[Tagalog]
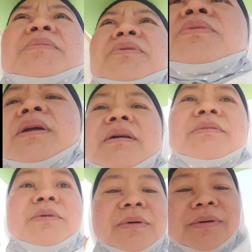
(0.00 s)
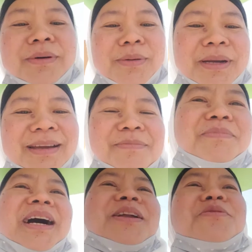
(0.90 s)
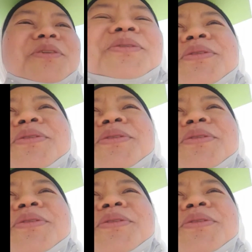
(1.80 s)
Okay lang. No, na, maano